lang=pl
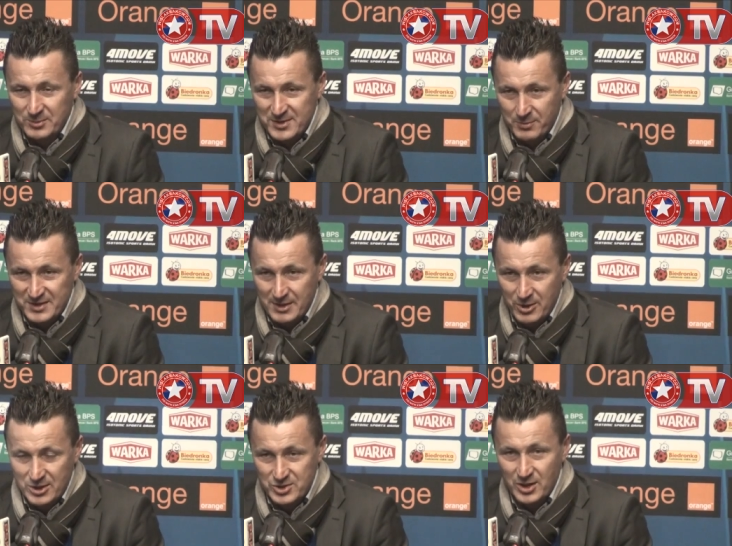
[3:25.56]
byśmy sobie sami
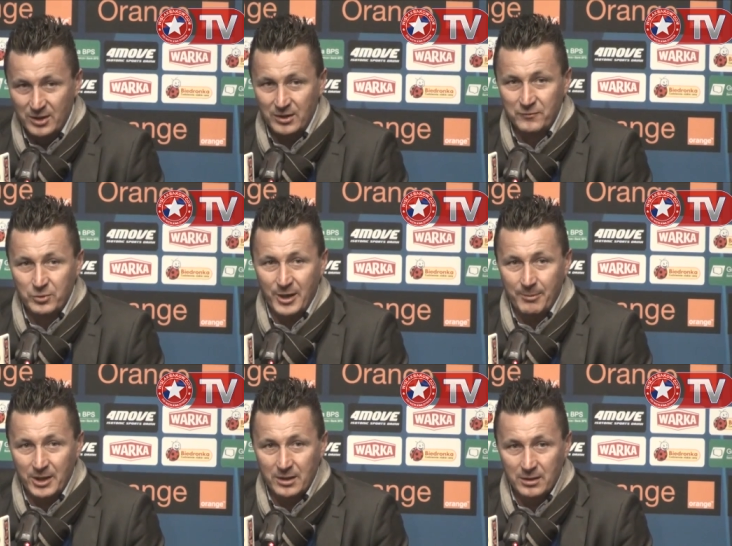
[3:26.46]
nie szczelili dwóch
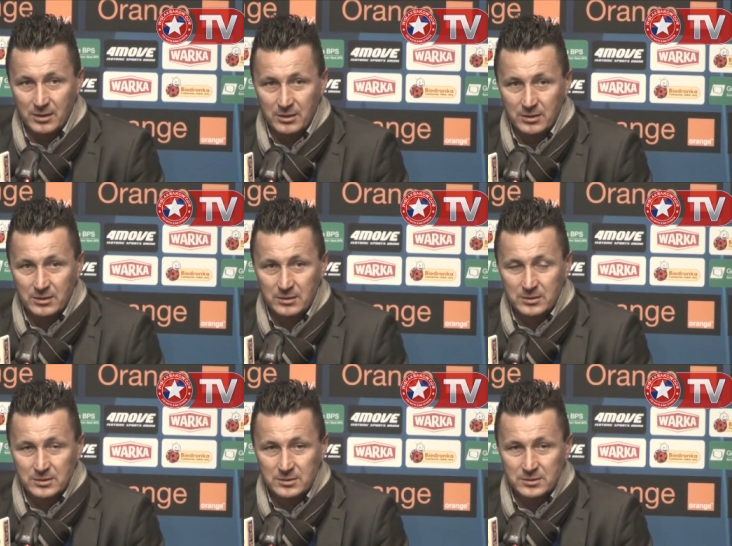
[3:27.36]
bramek,
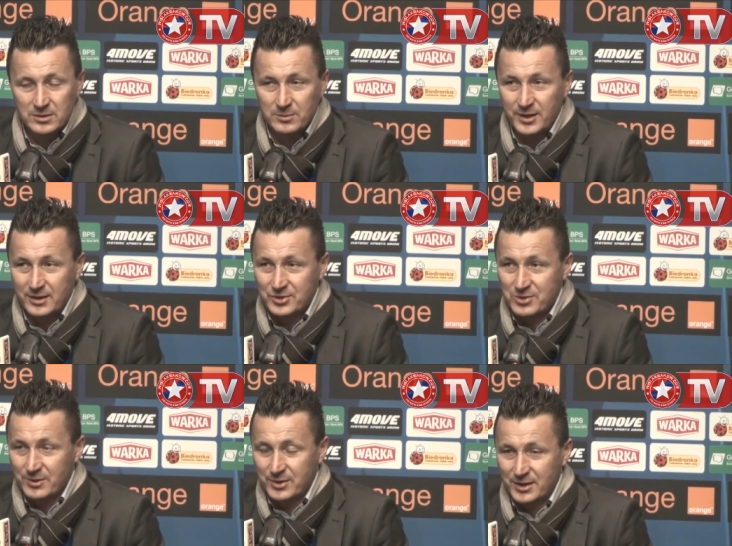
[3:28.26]
no bo tak to
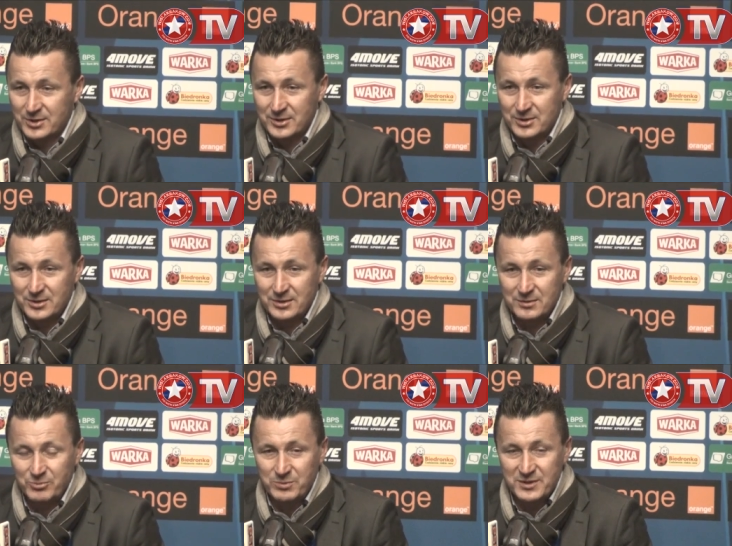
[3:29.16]
trzeba odkreślić, że
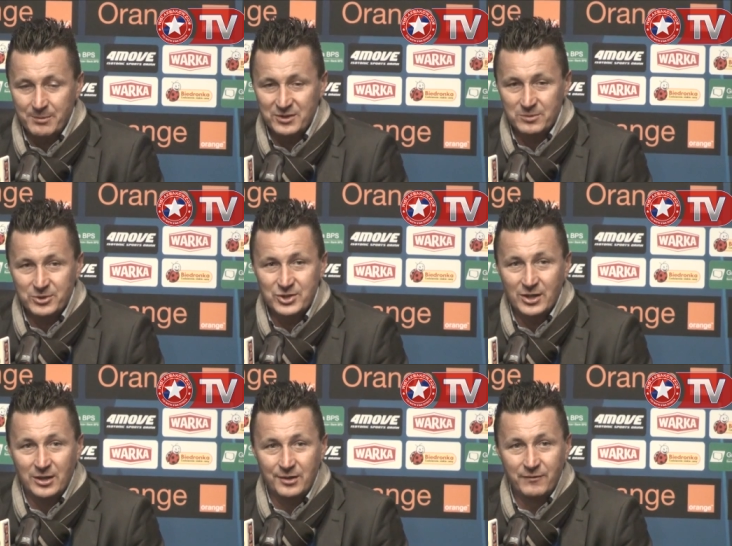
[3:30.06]
myśmy sami sobie
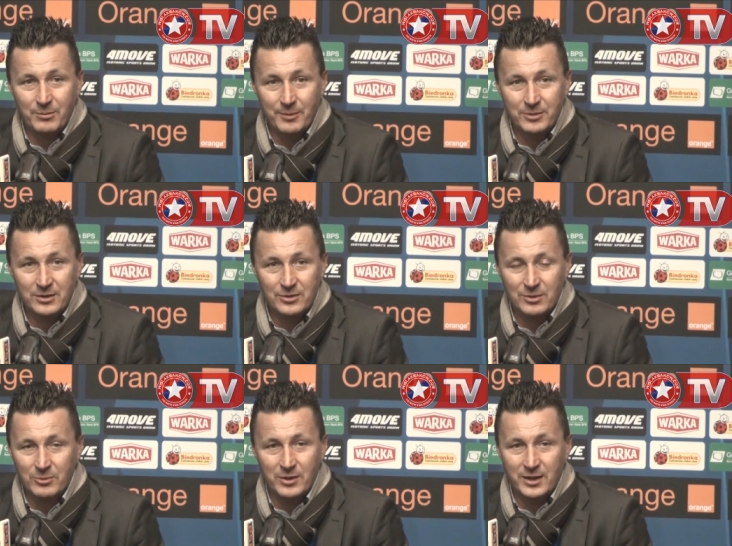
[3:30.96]
szczelili dwie bramki. To nie
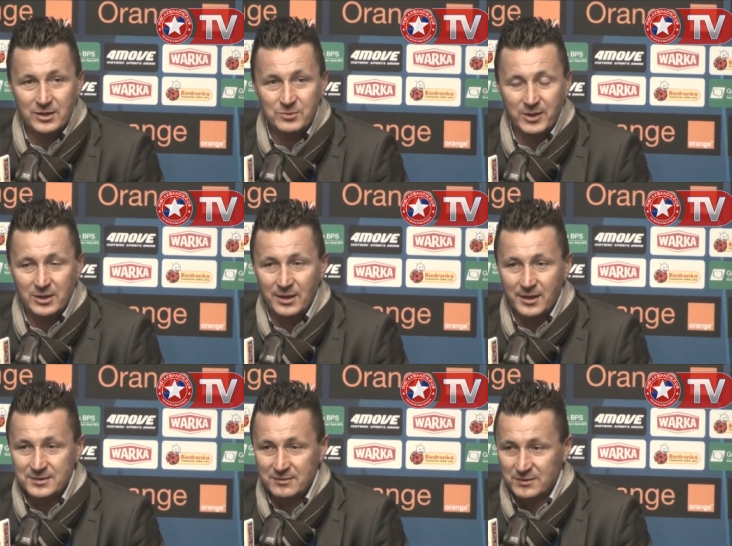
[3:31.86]
były jakieś piękne
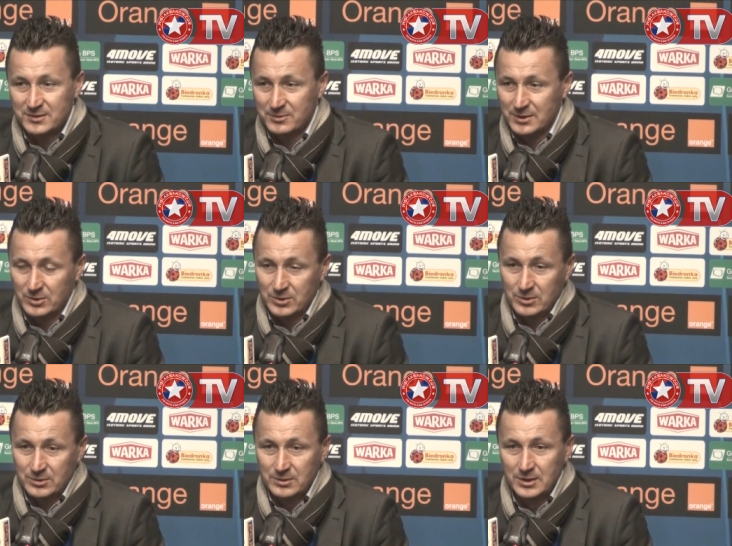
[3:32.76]
akcje Wisły, no
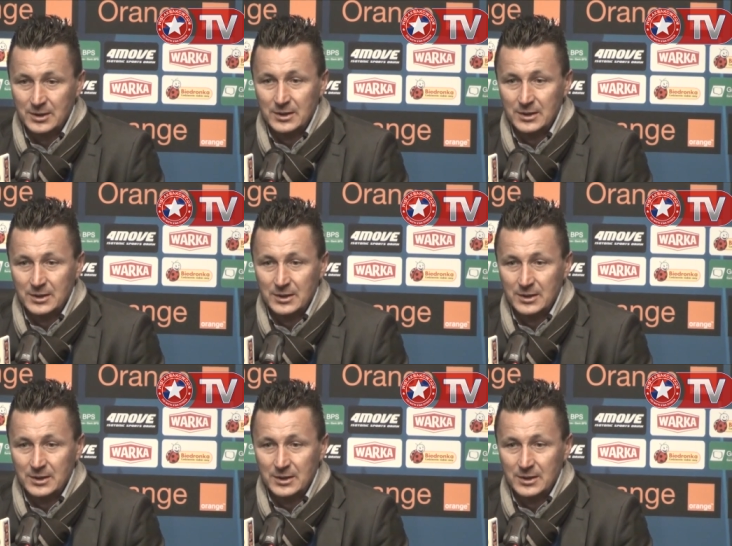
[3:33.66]
to